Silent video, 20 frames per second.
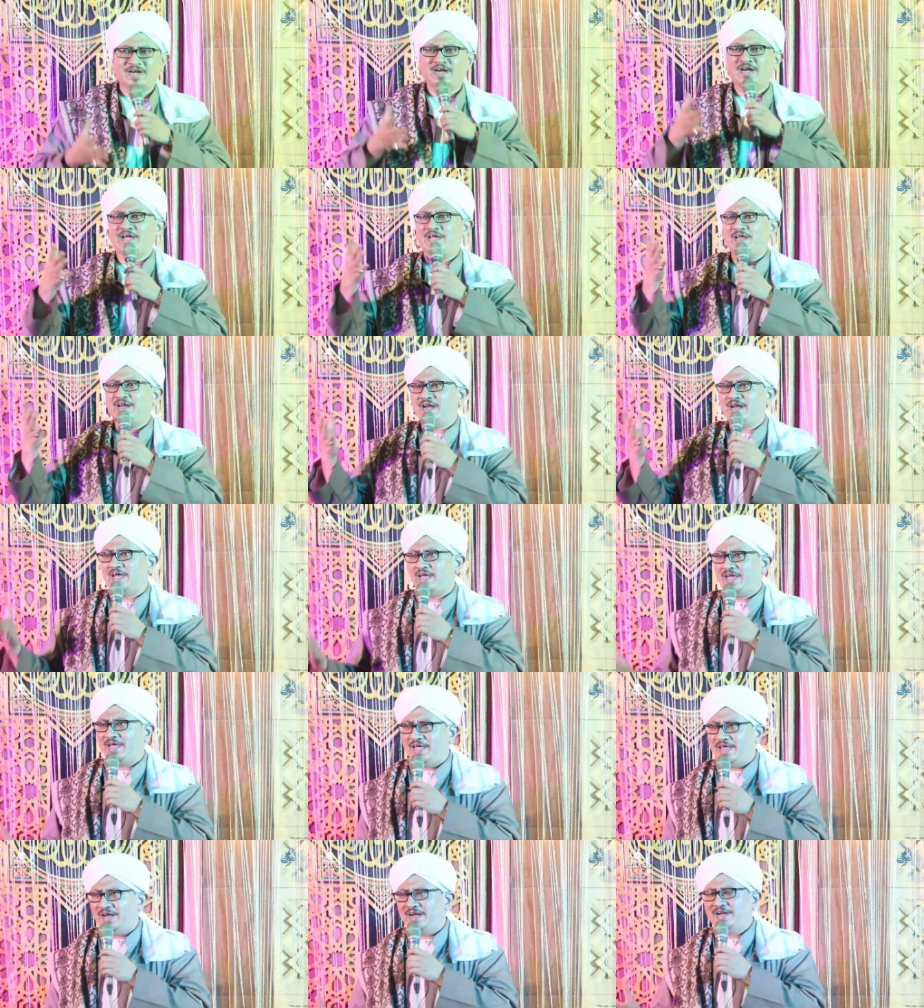dan
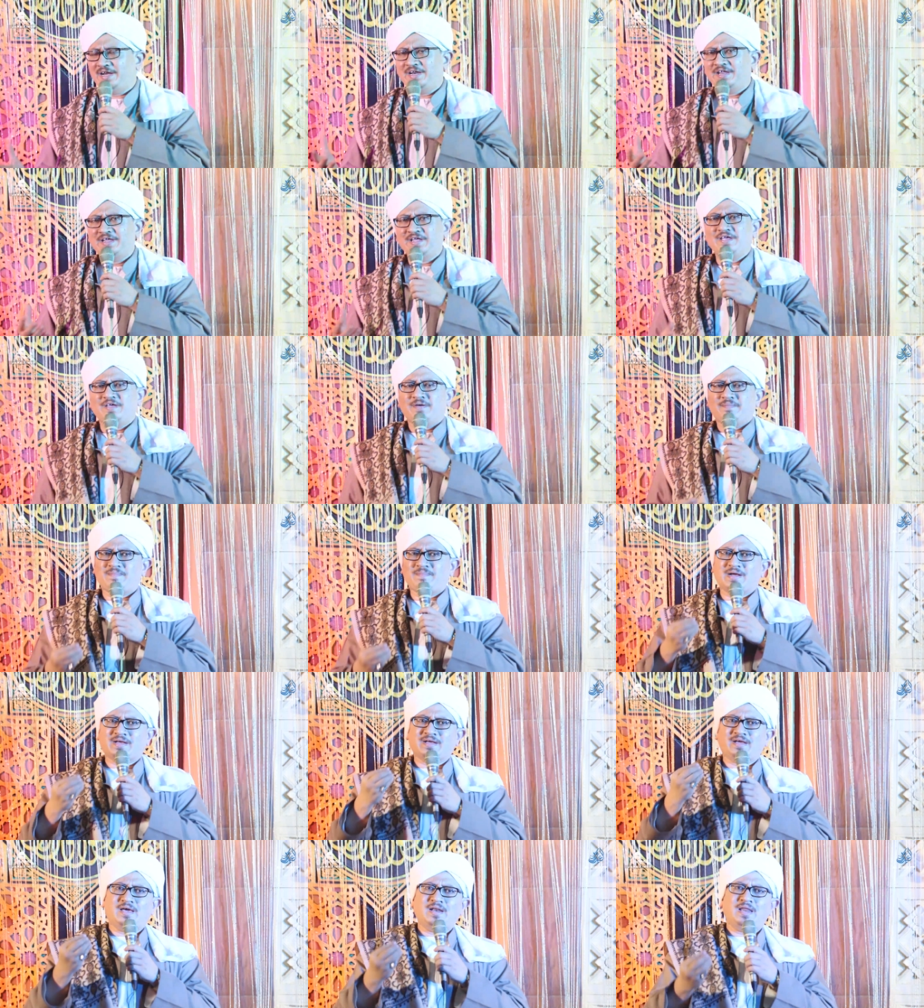lain-lain,
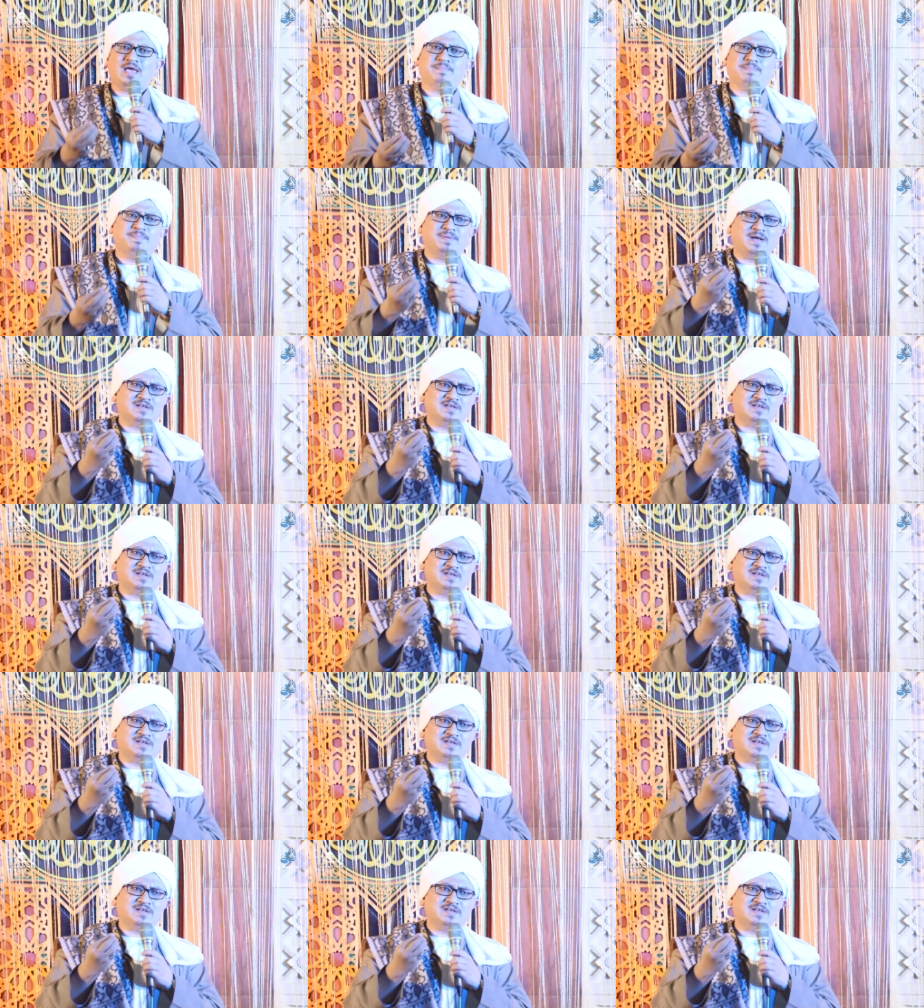maka Al Habib